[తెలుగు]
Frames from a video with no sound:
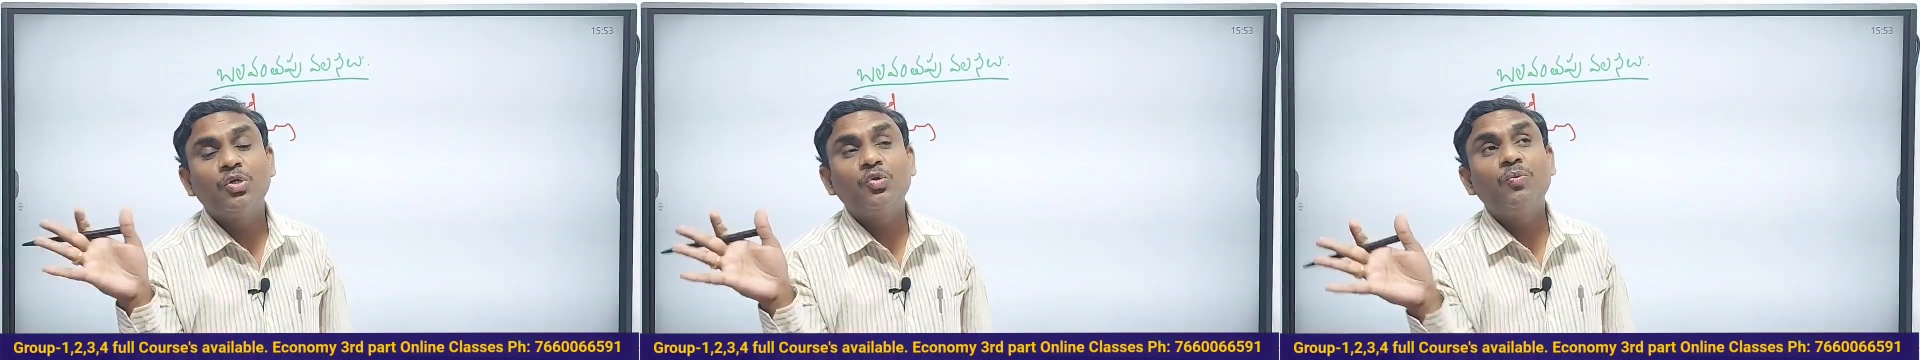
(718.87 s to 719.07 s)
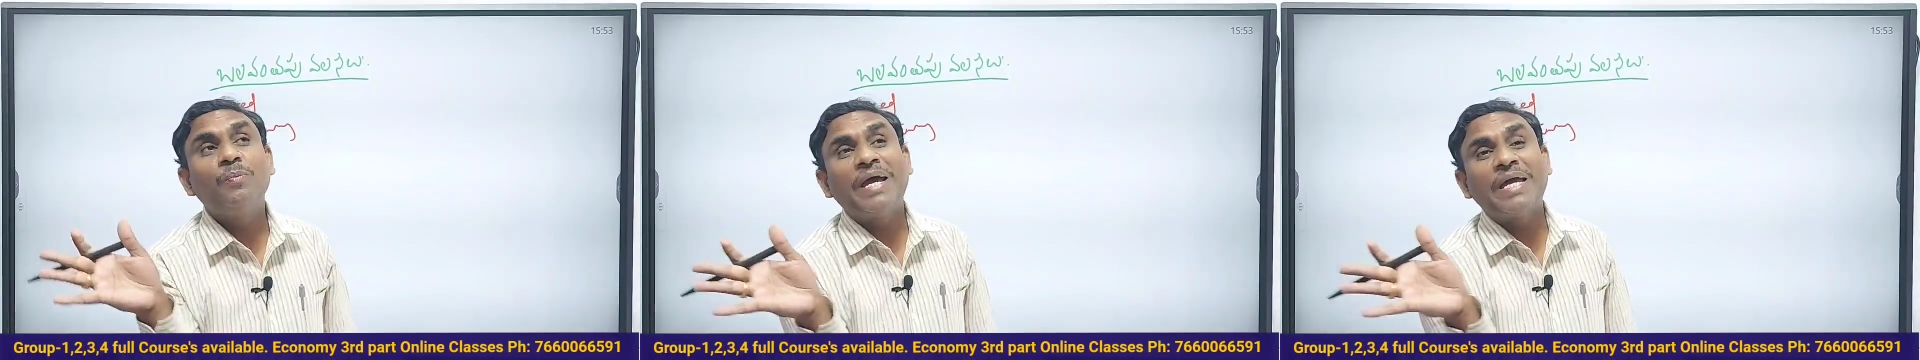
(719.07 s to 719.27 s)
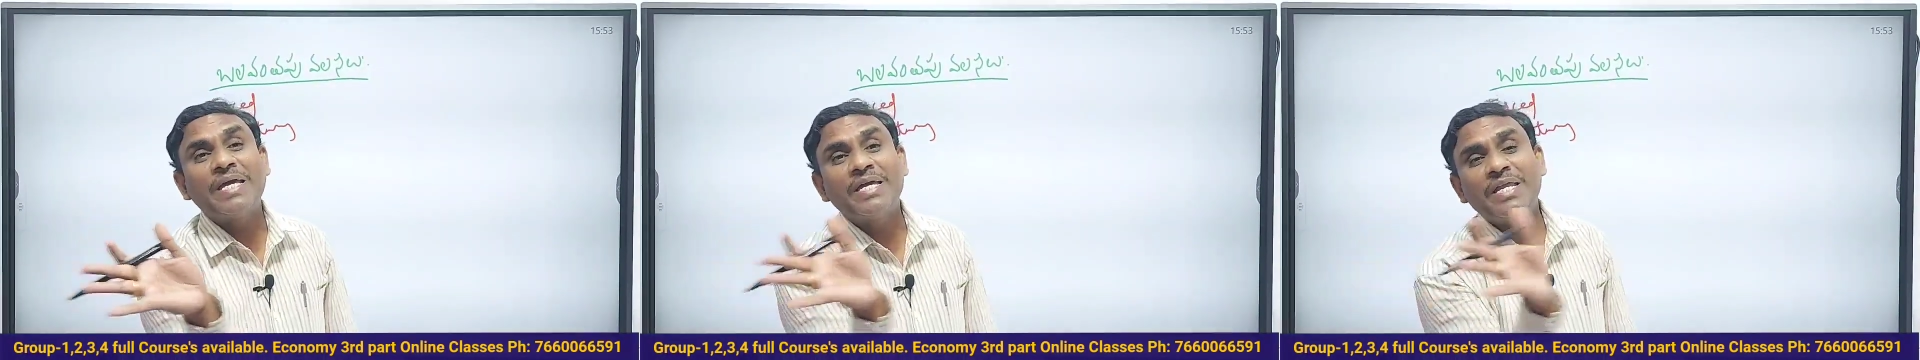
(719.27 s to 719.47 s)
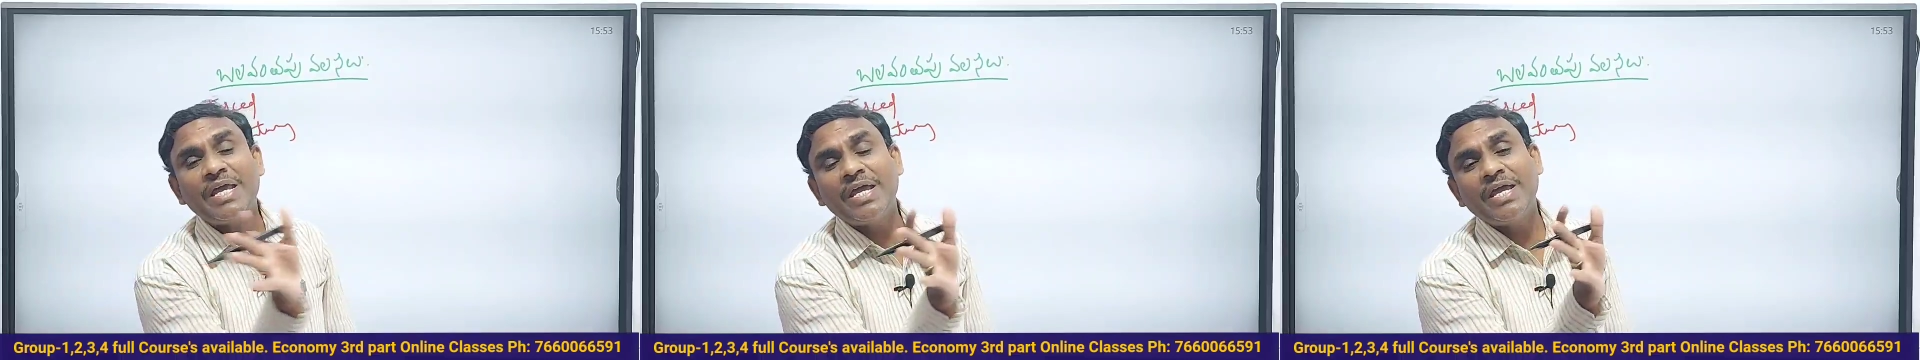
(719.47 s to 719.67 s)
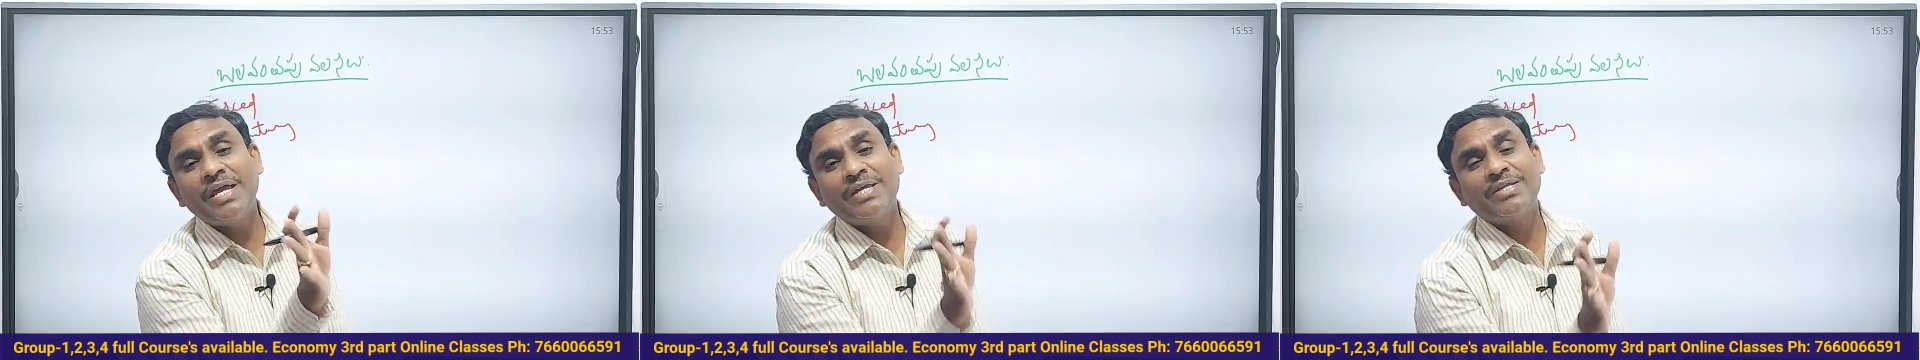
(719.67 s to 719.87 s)
టు
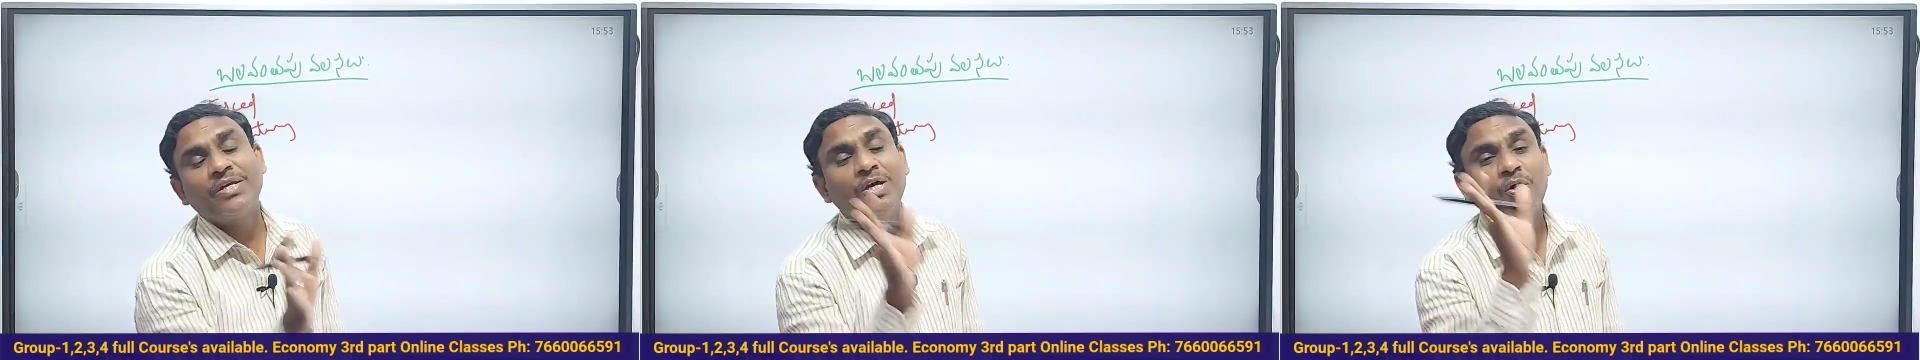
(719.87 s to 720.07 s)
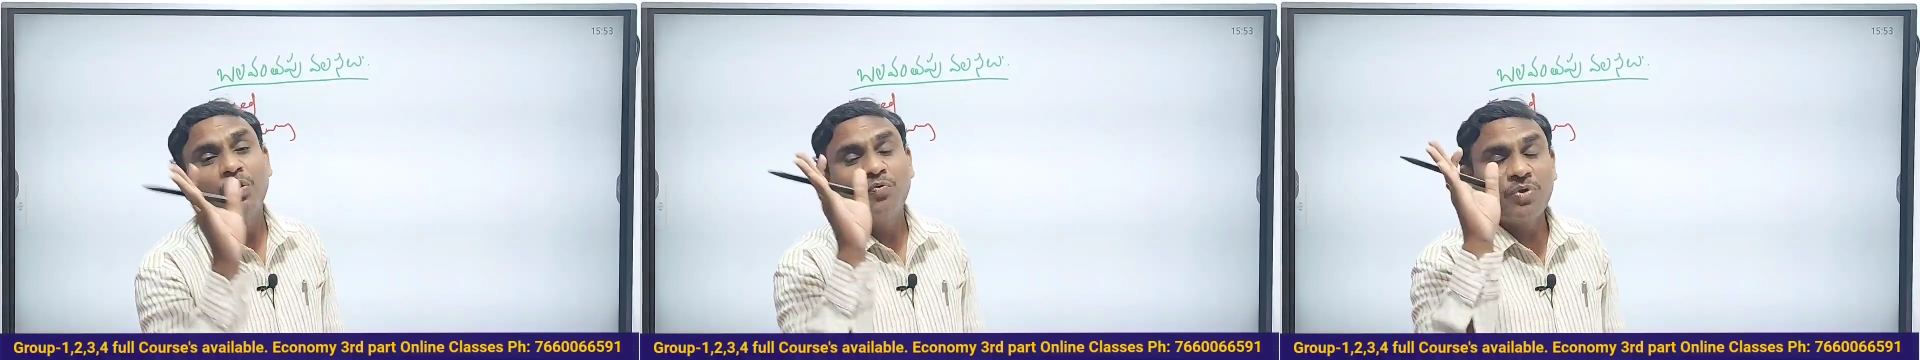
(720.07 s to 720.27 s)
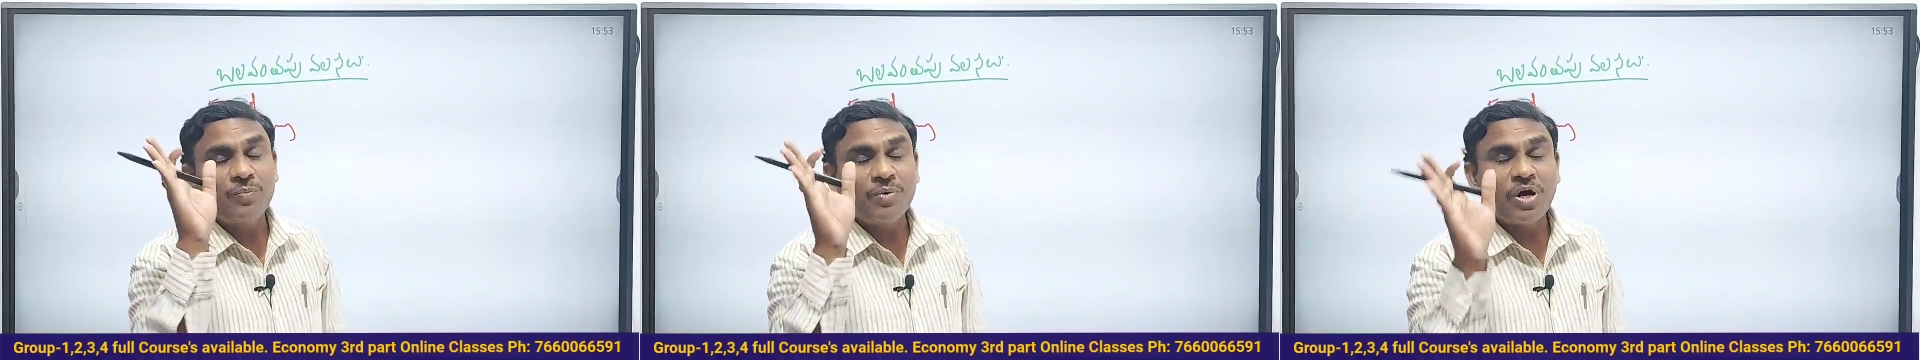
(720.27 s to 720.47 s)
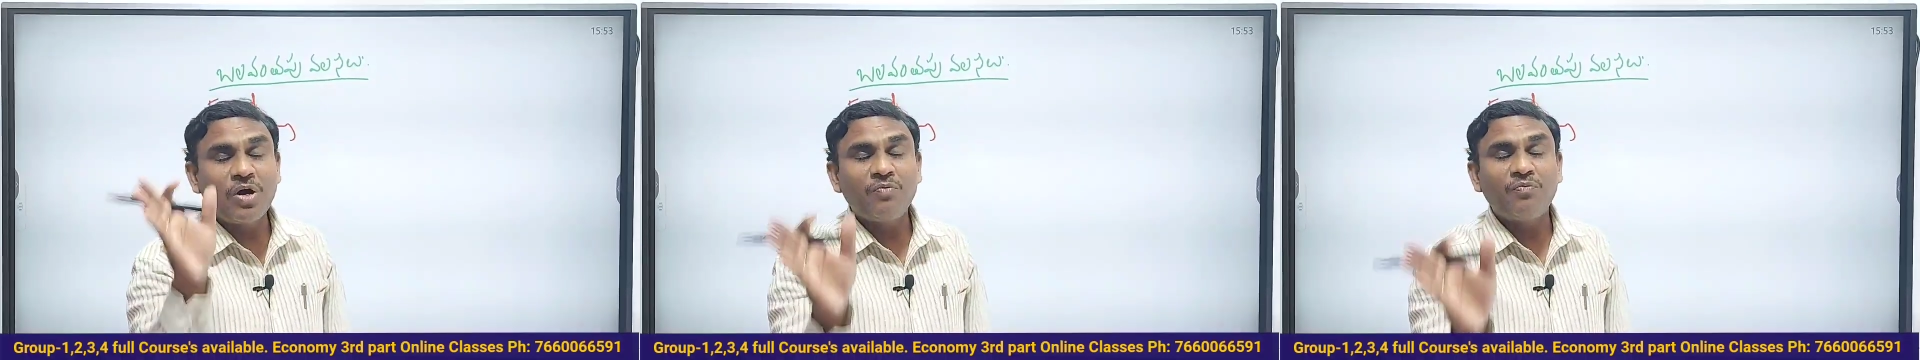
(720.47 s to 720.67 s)
మైగ్రేట్ ఫ్రమ్